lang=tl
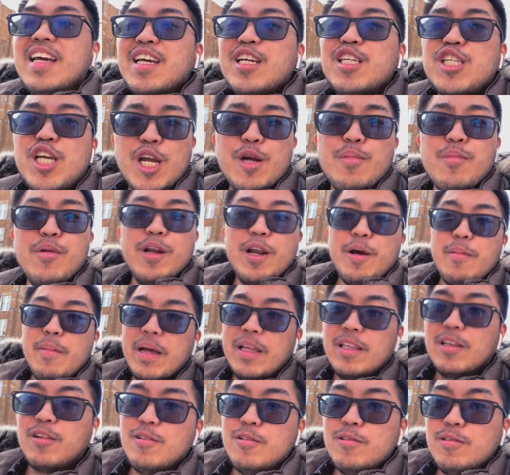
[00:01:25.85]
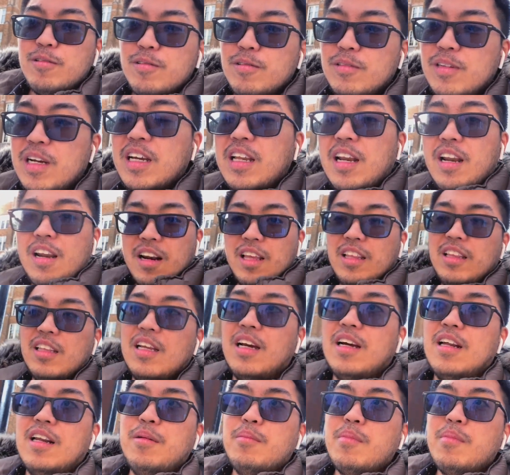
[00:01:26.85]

share mo naman kung nagre-rent ka rin,